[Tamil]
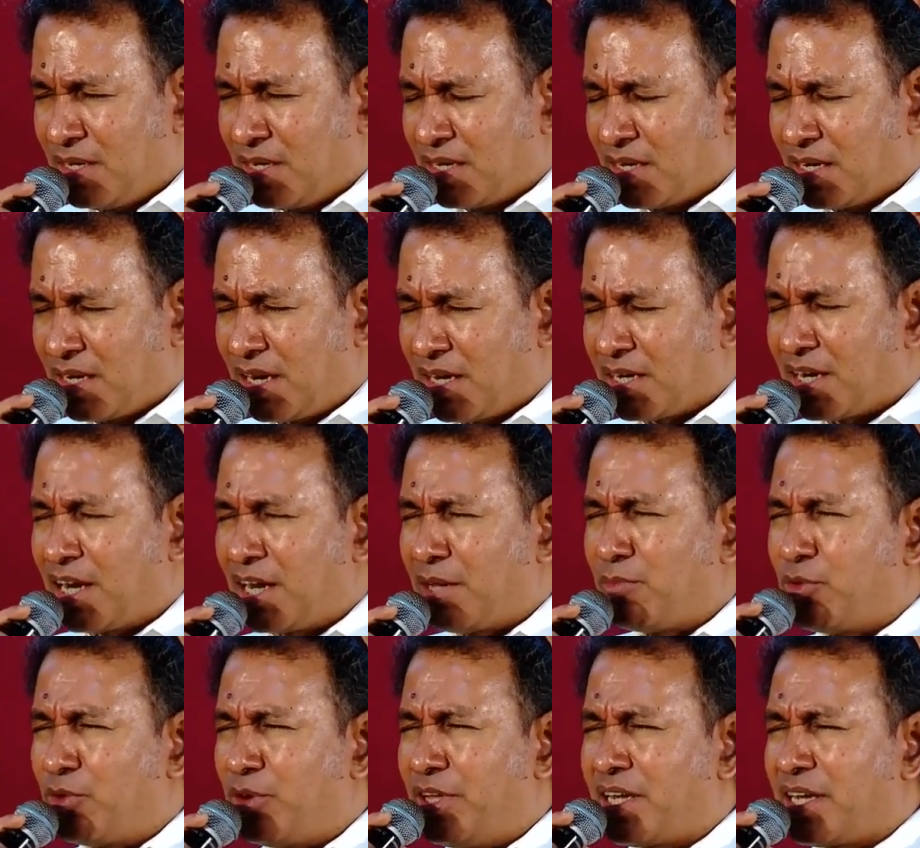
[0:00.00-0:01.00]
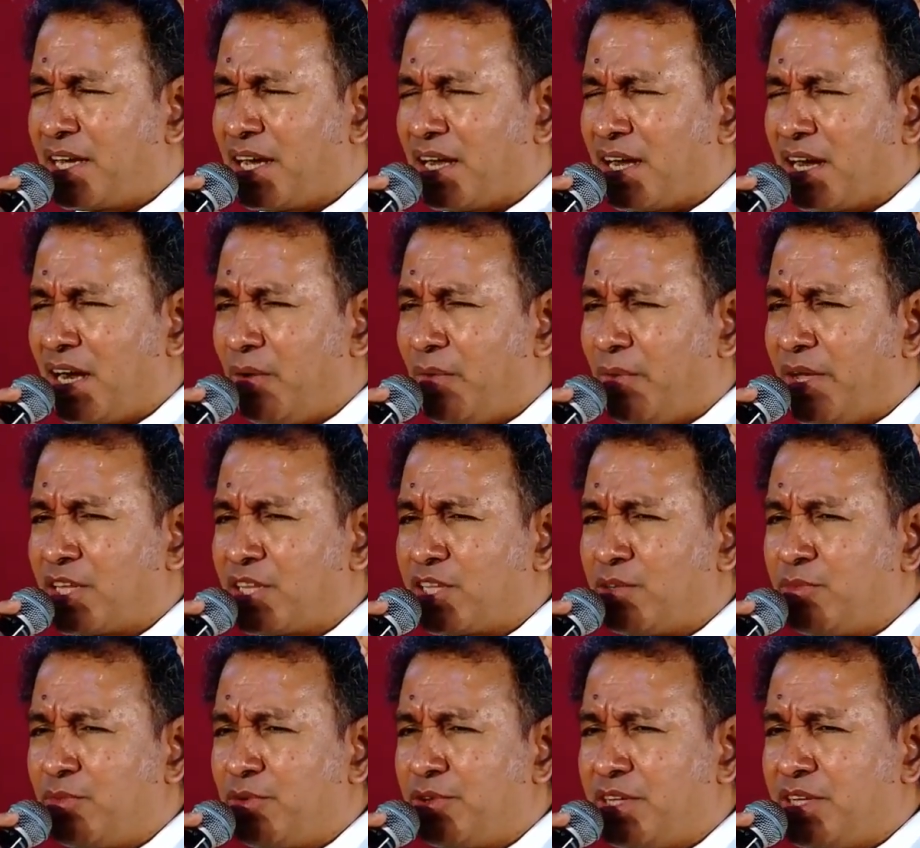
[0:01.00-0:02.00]
கண்களை மூடி கரங்களை
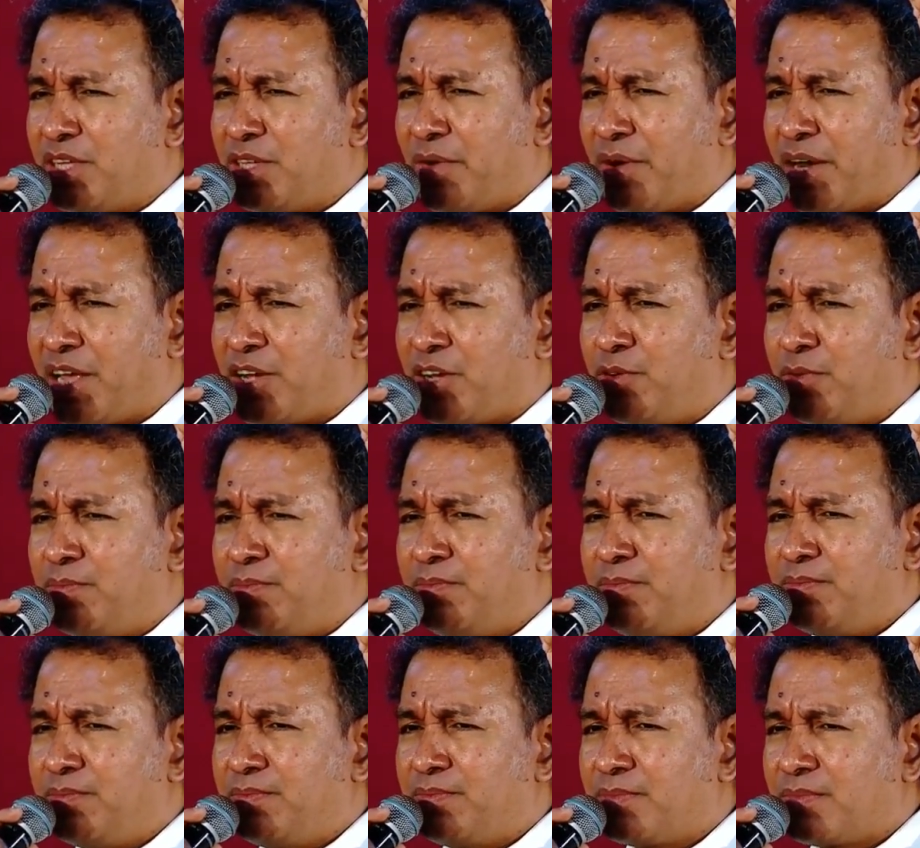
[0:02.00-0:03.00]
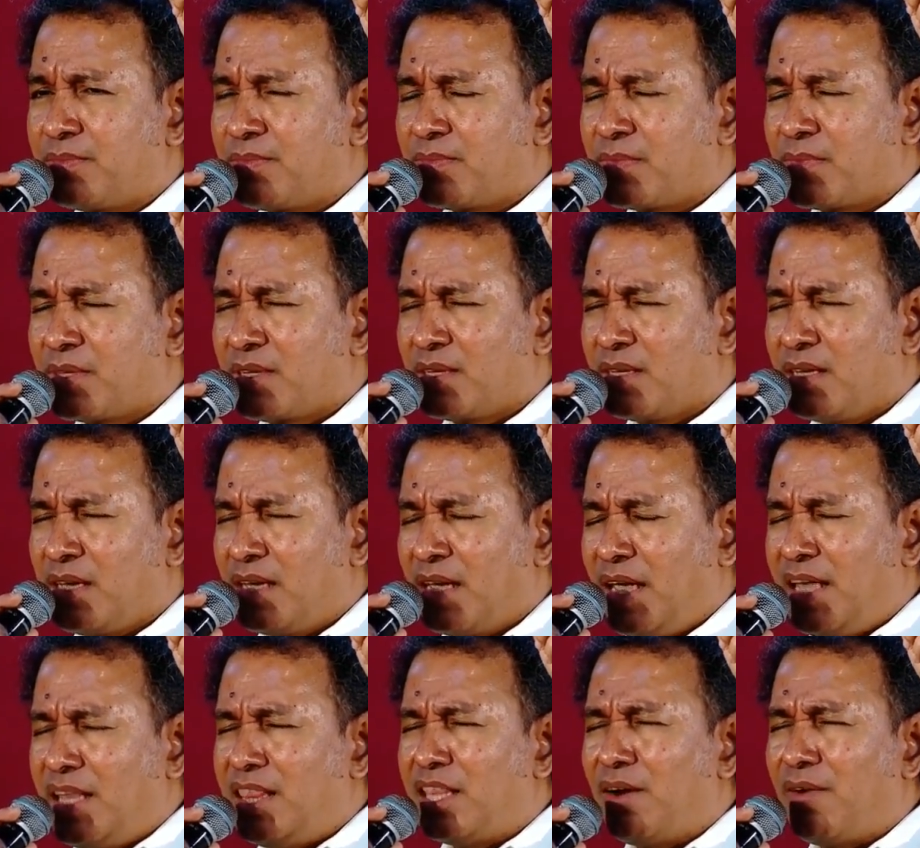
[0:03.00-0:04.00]
உயர்த்தும் போது இதுவரைக்கும்
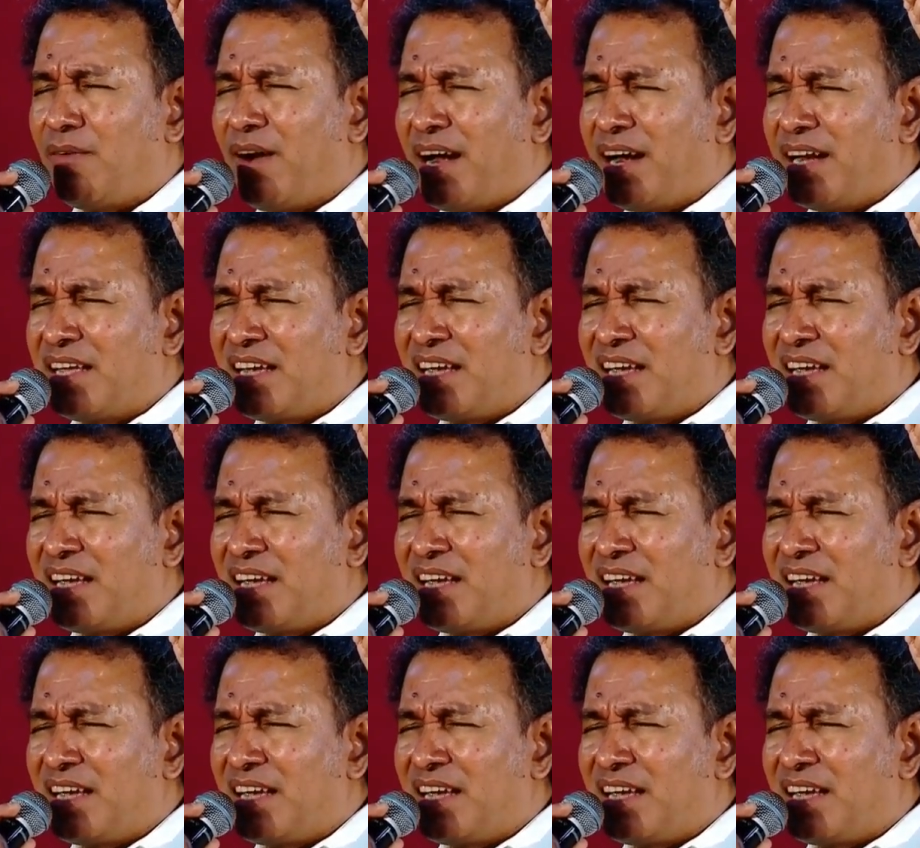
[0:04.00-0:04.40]
இந்த வாழ்க்கையை